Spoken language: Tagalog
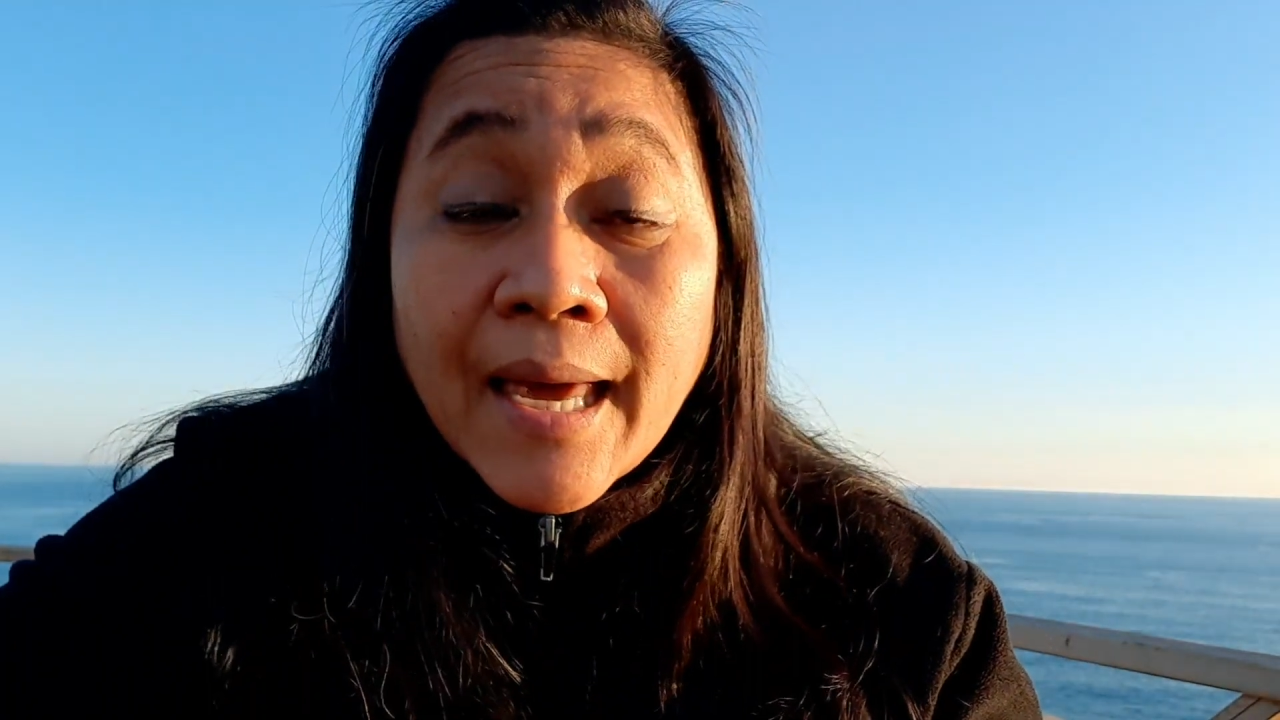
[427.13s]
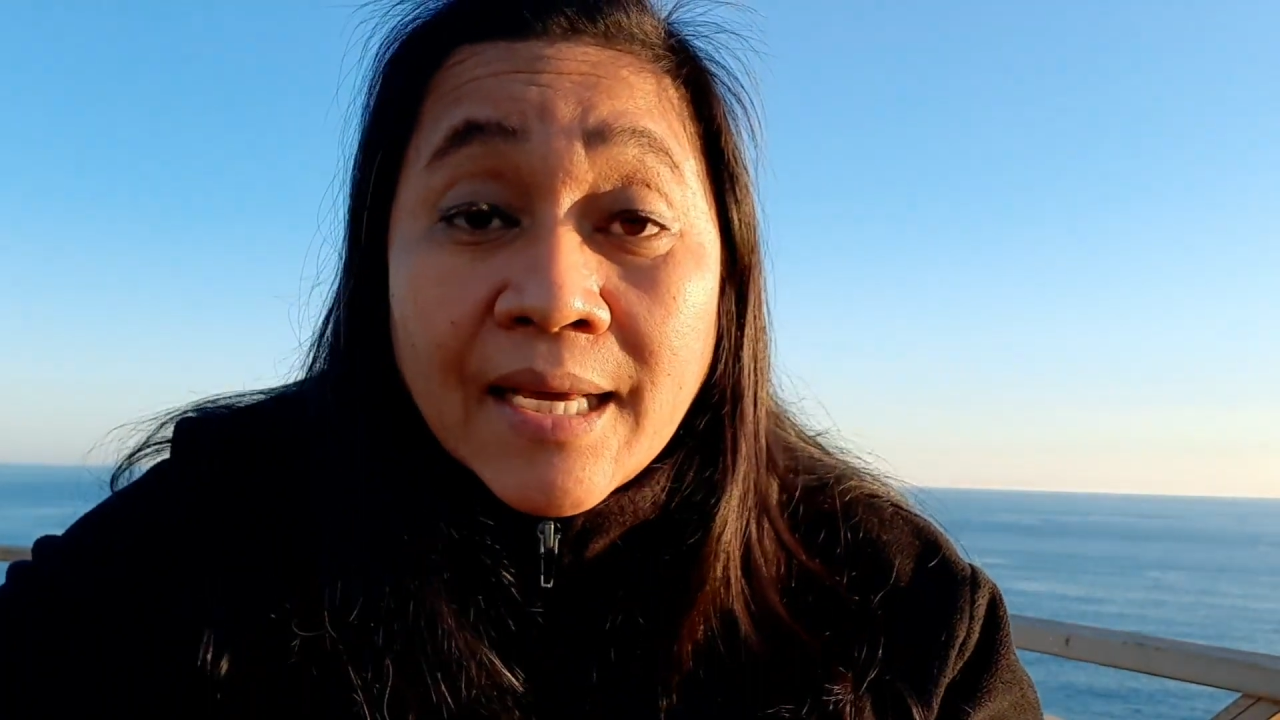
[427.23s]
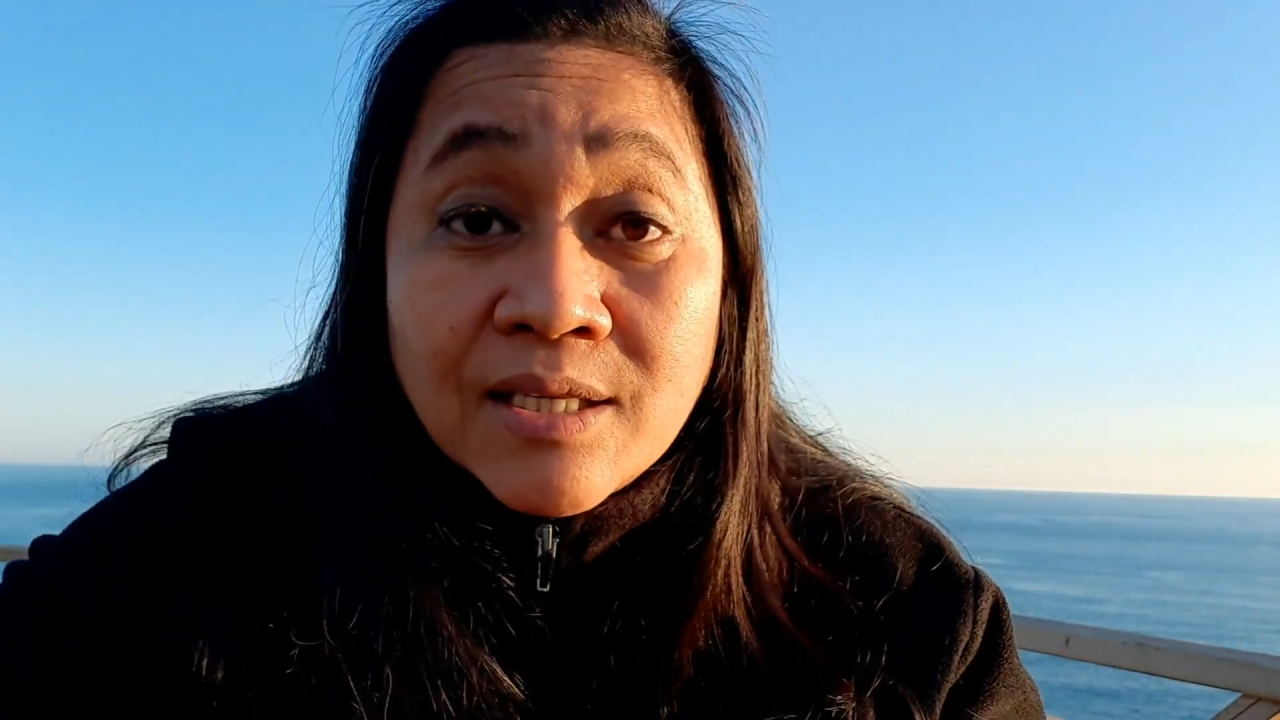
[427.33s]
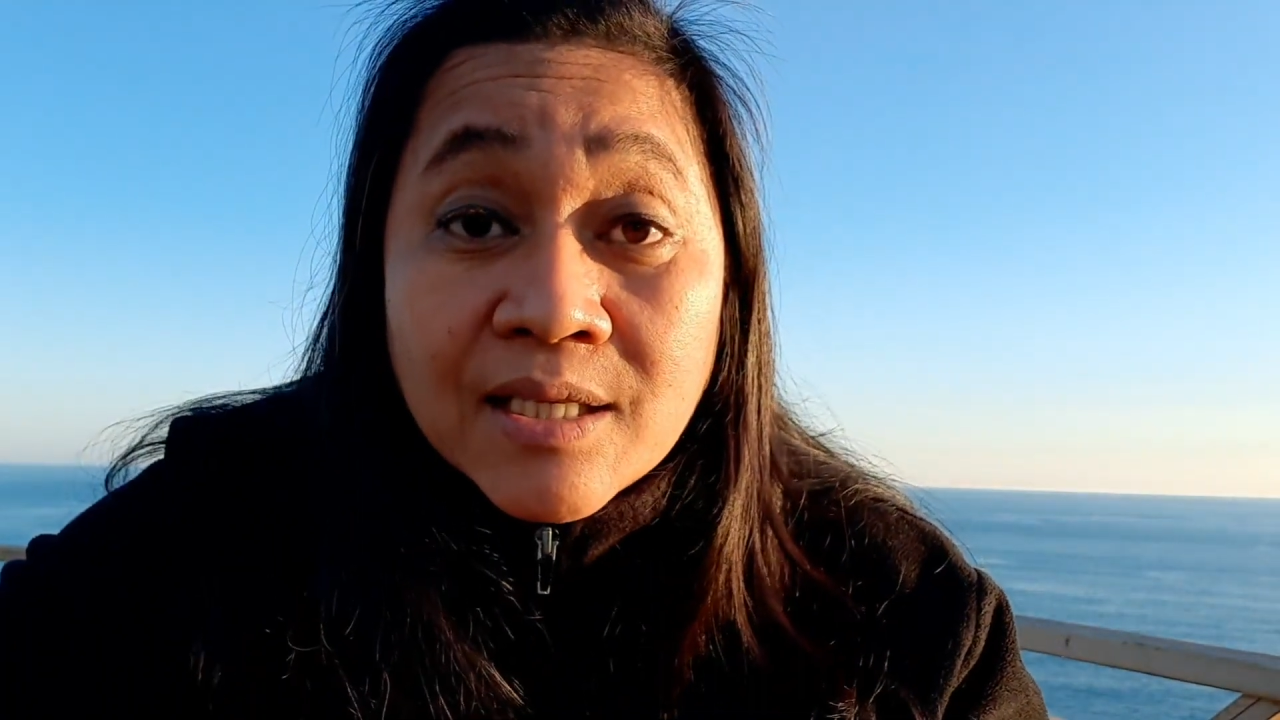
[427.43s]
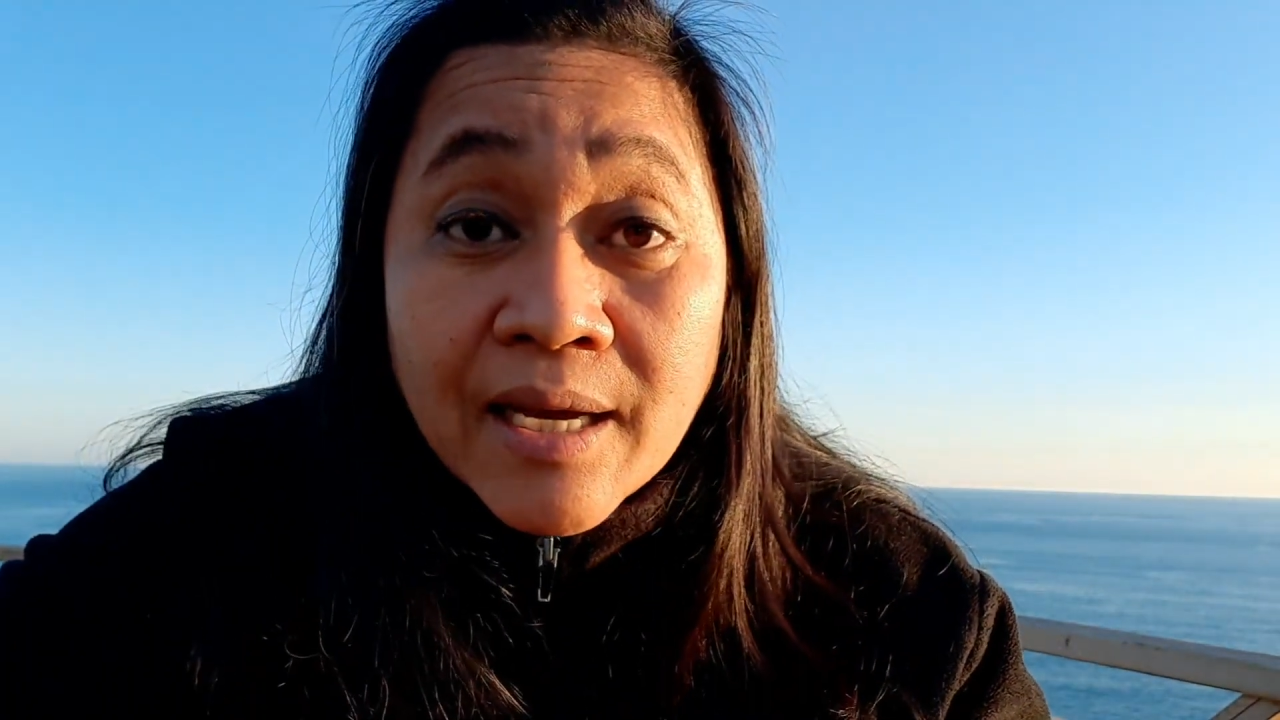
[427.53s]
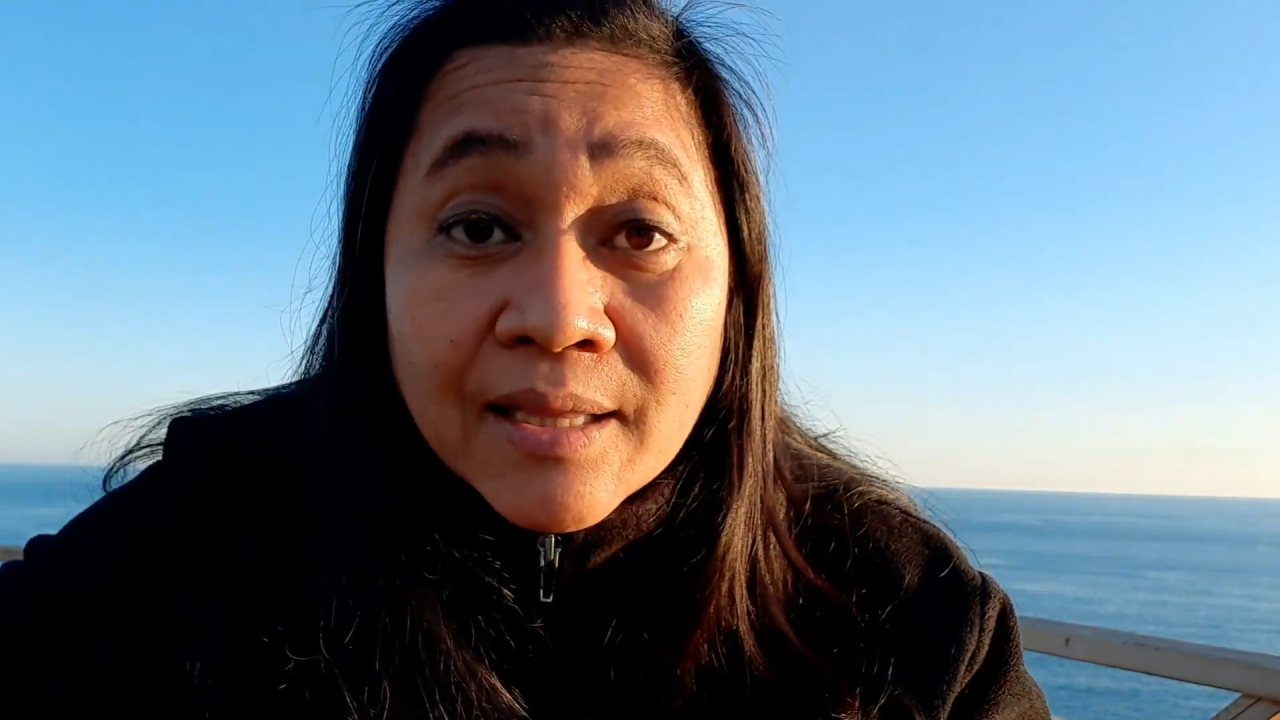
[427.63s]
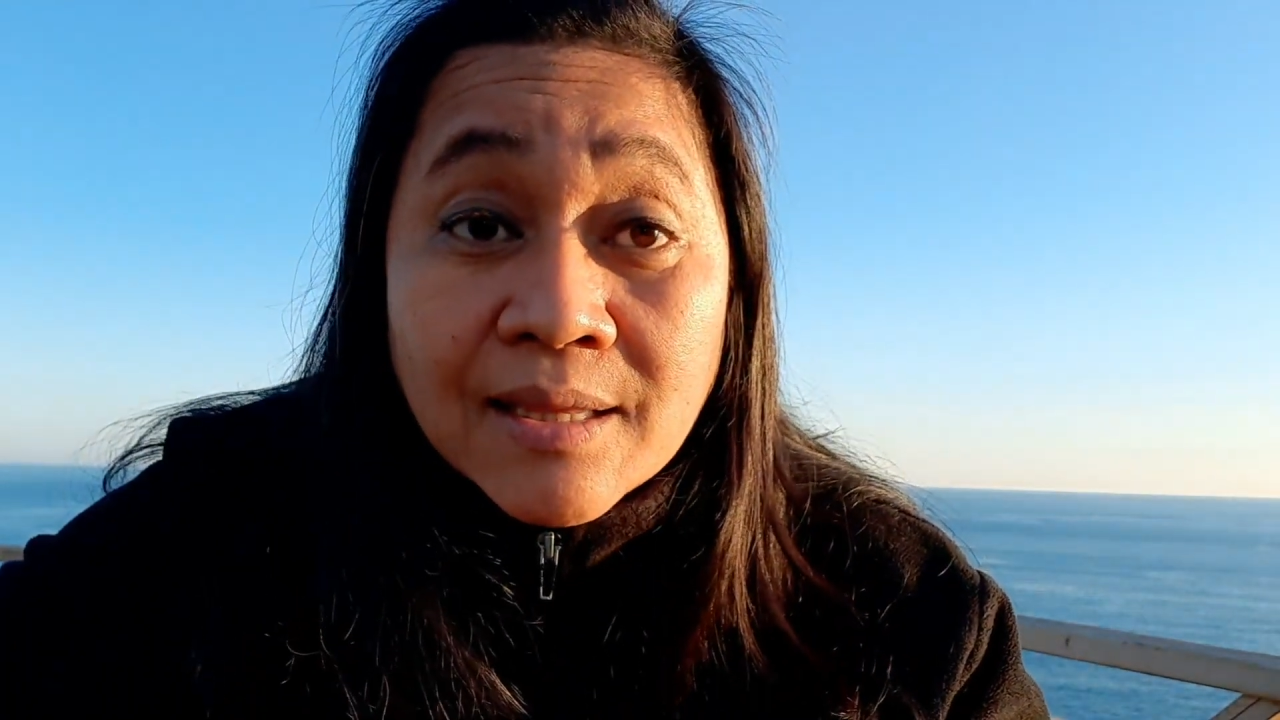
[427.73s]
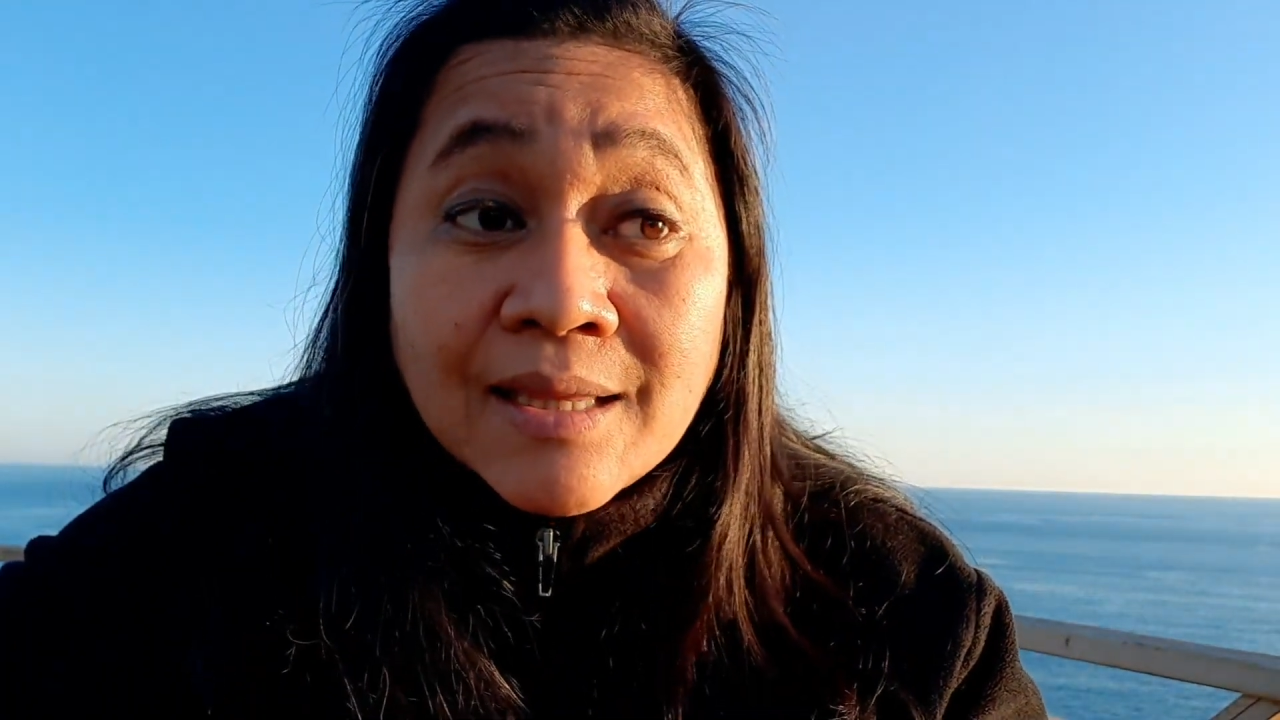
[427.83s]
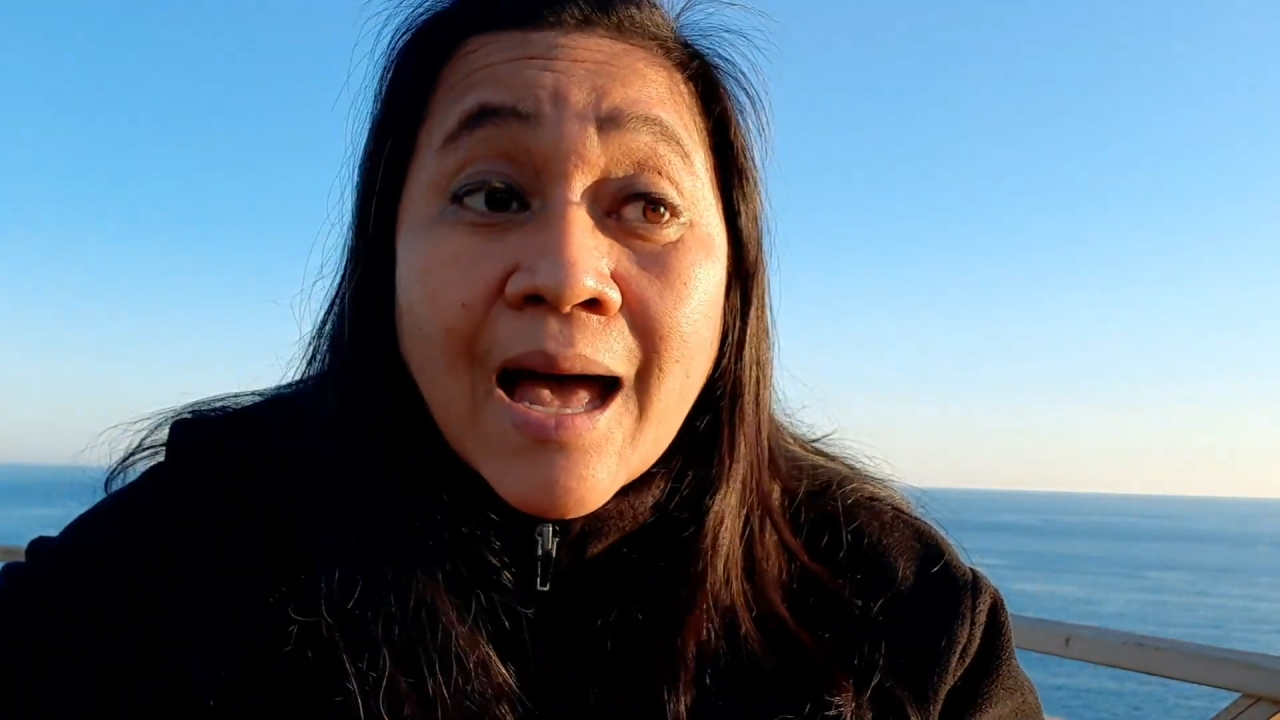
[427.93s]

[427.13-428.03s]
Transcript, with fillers: agent